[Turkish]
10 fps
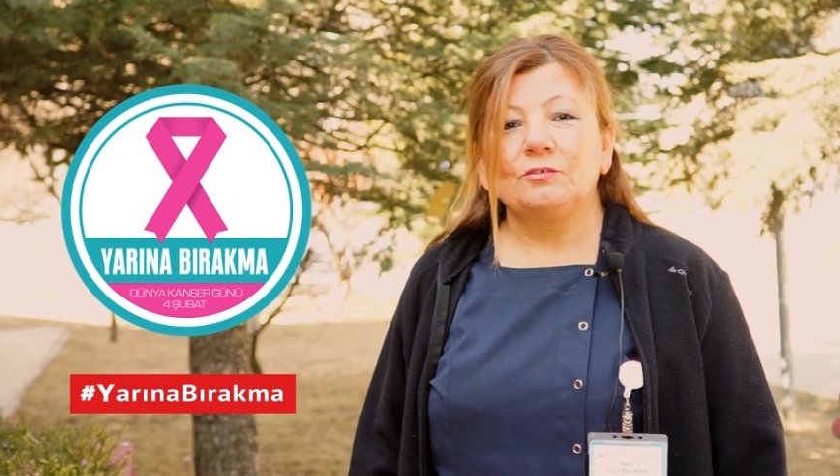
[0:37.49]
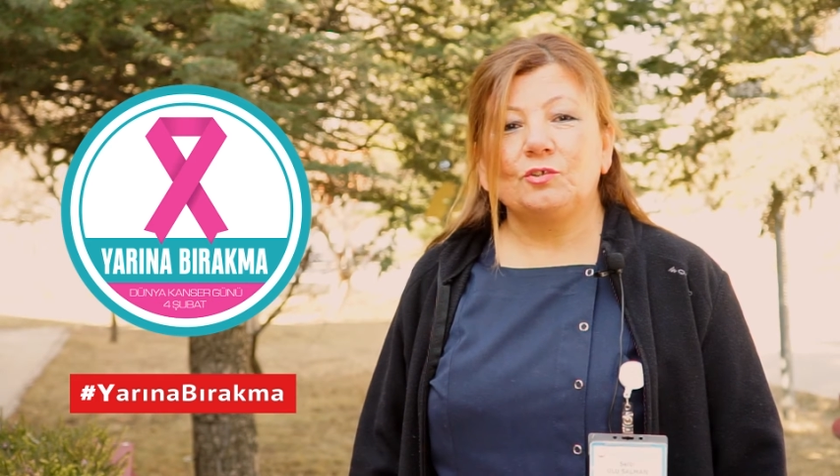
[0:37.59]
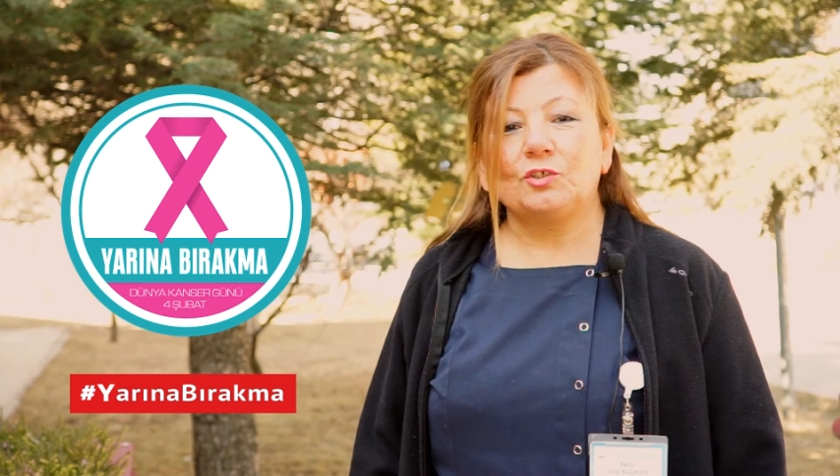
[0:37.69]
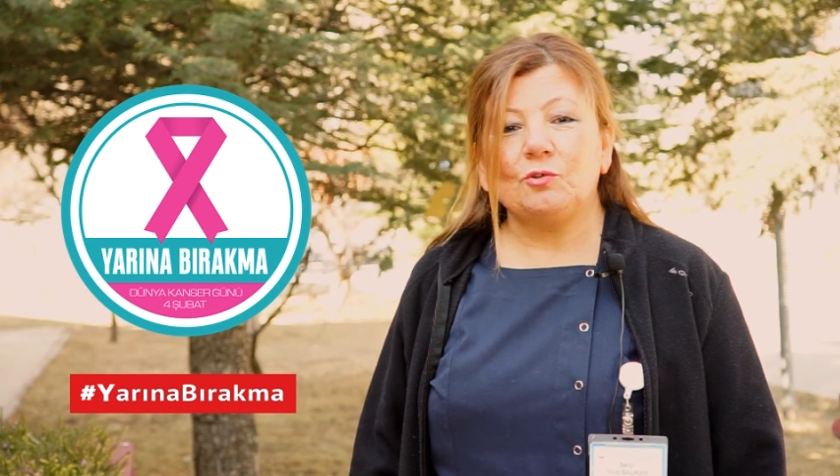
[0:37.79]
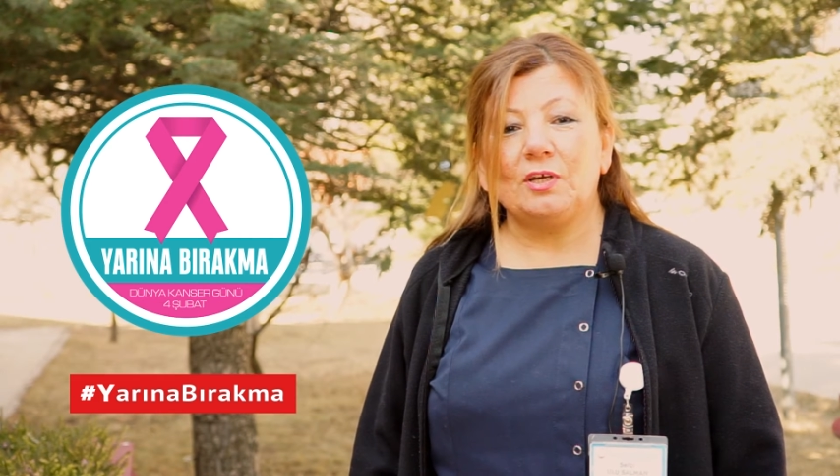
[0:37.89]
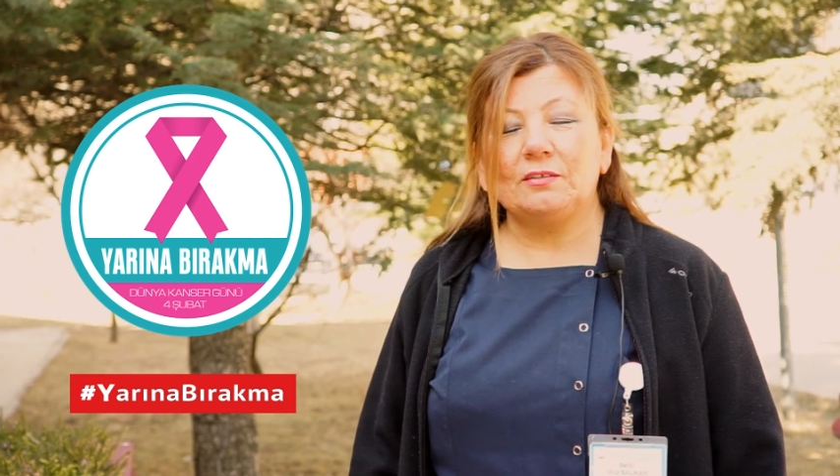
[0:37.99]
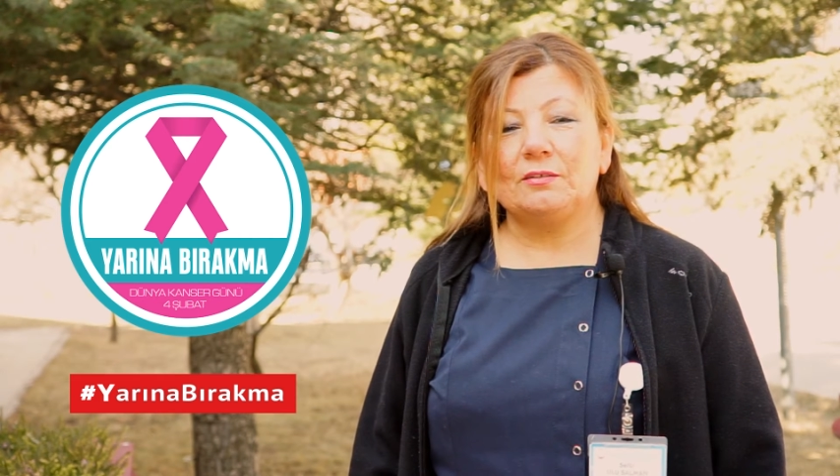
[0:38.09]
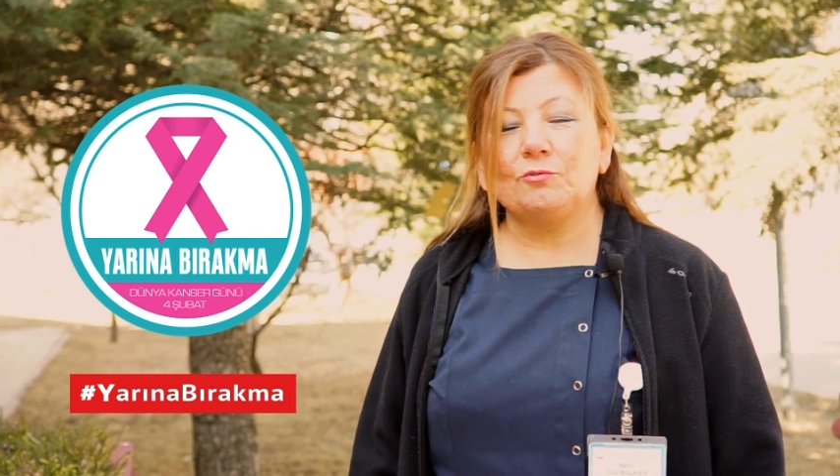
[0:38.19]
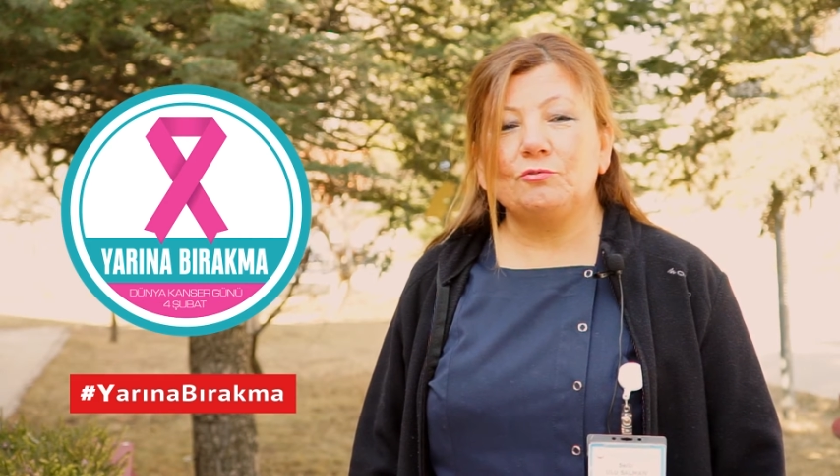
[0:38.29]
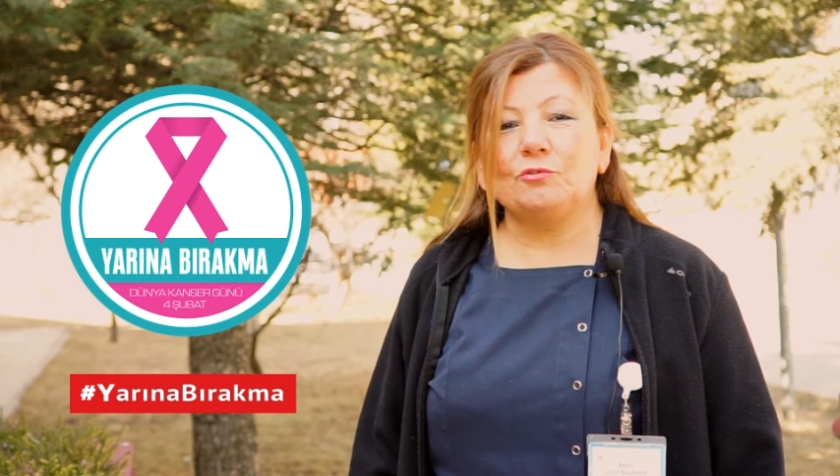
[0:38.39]
Şu anda
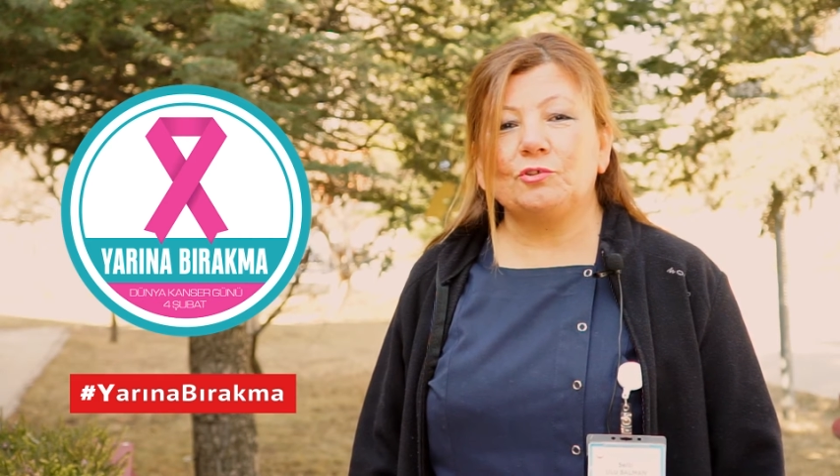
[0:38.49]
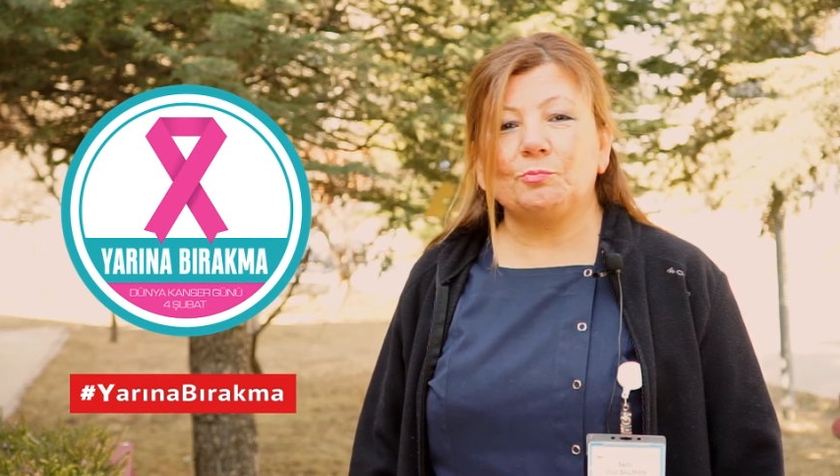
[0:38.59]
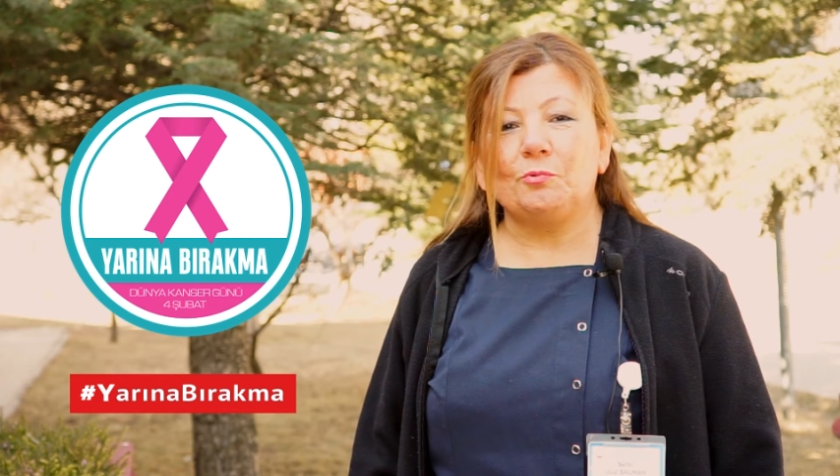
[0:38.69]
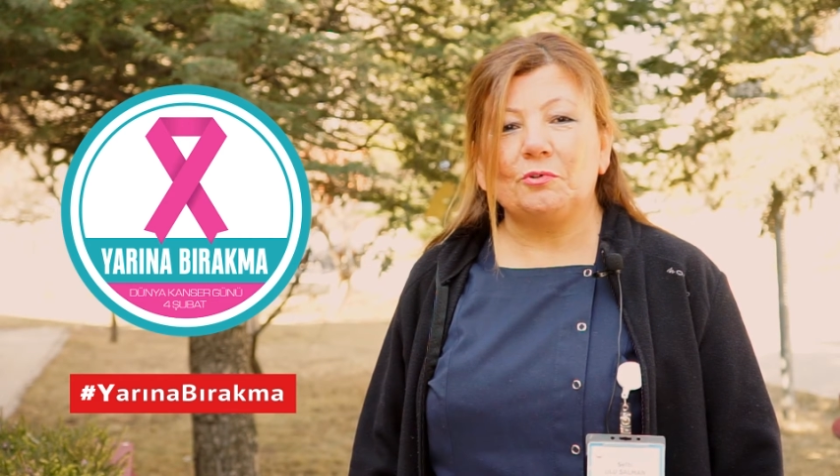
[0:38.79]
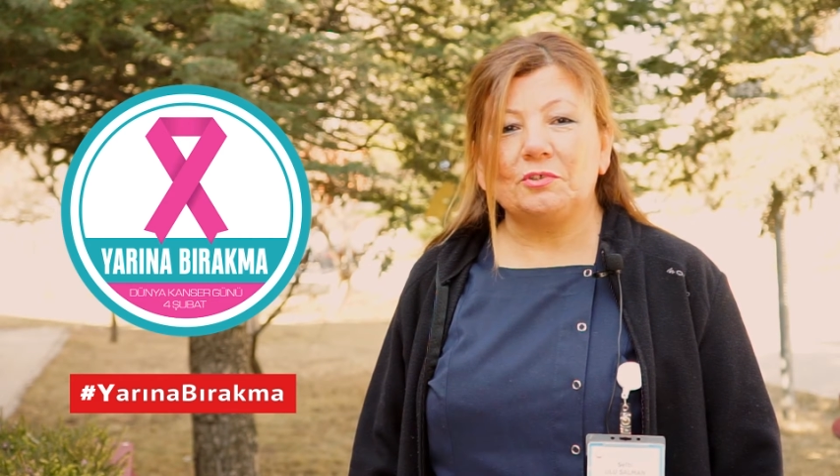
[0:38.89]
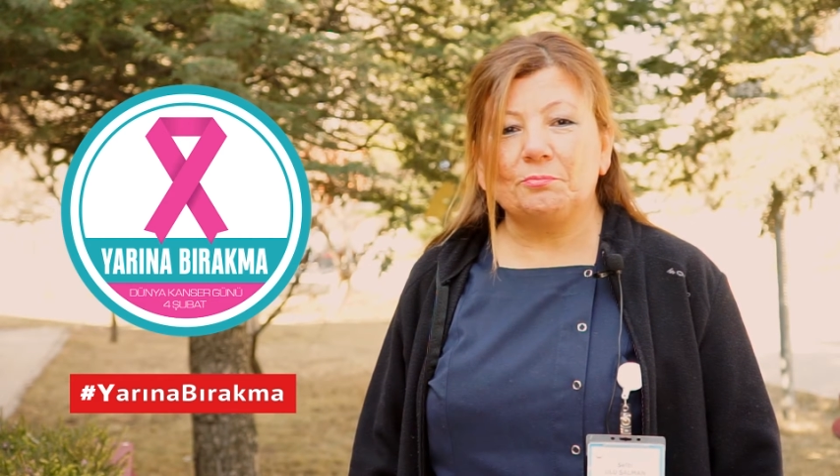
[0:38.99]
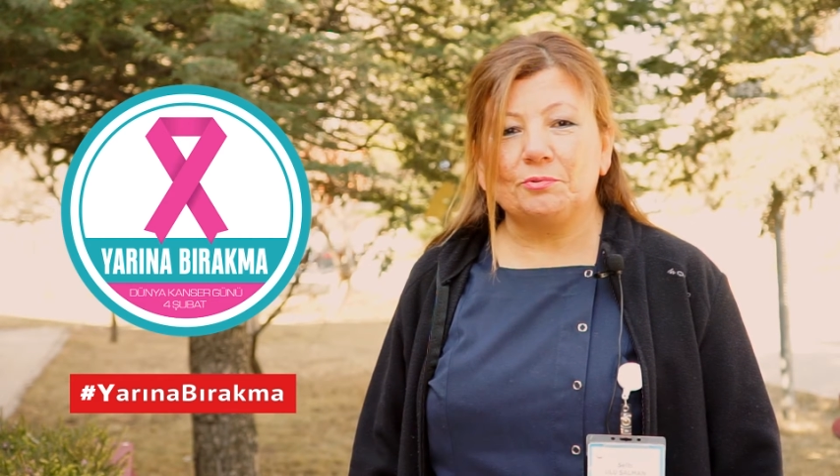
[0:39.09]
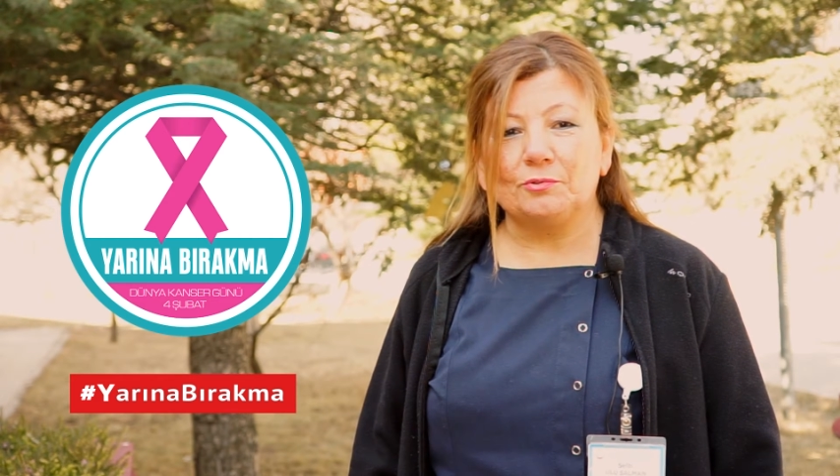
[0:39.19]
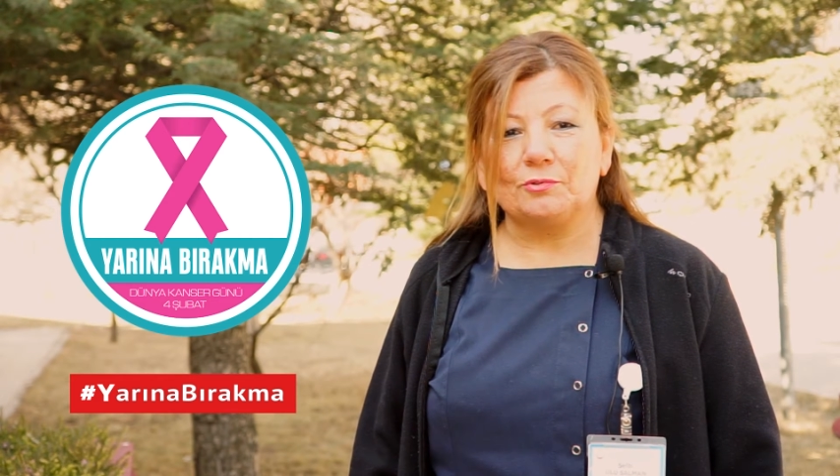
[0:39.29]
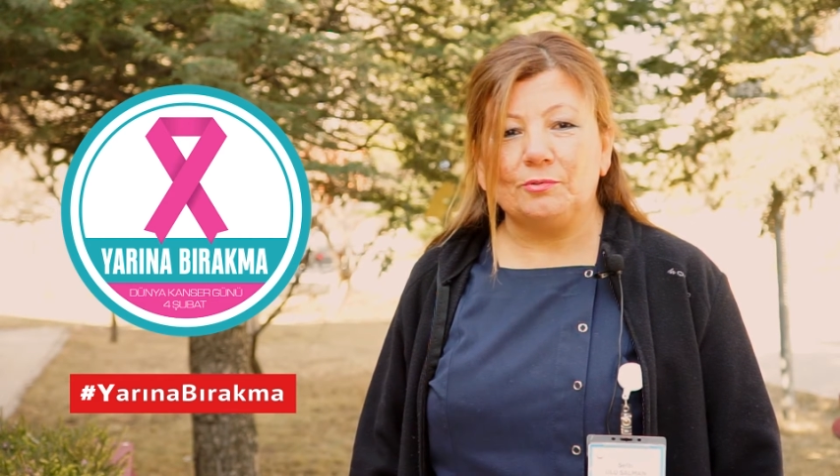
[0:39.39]
günlük spor
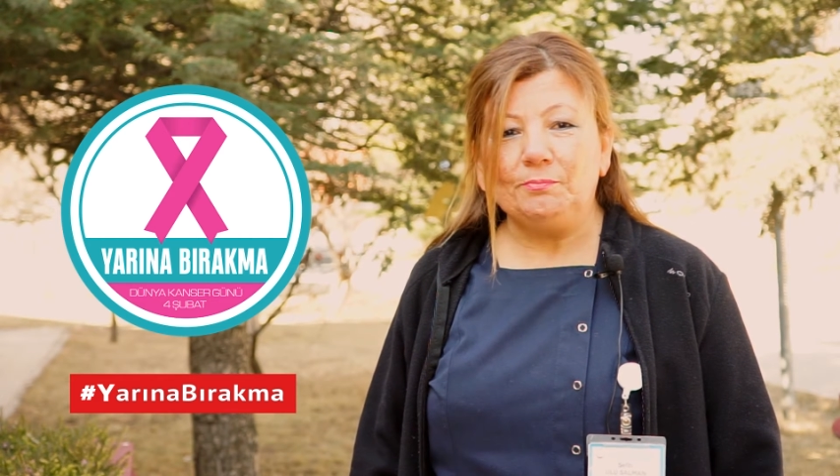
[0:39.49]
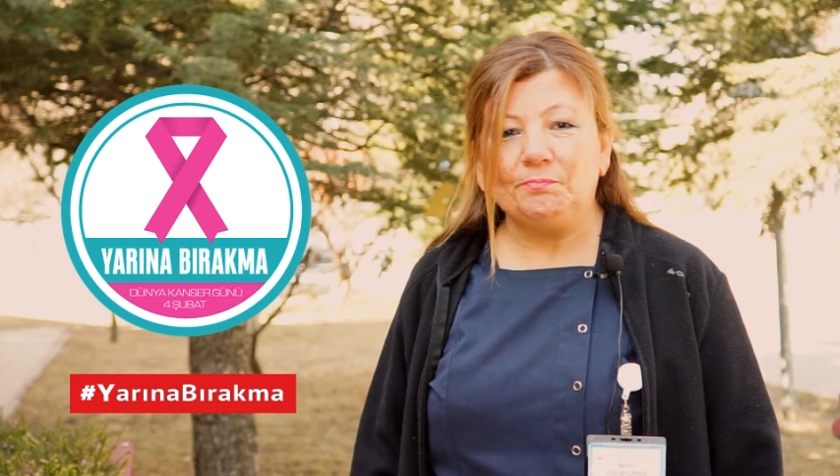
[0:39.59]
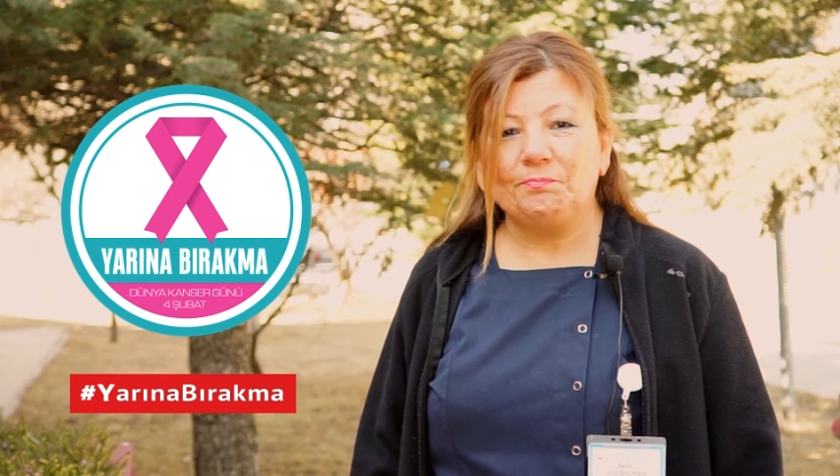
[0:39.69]
yapıyorum.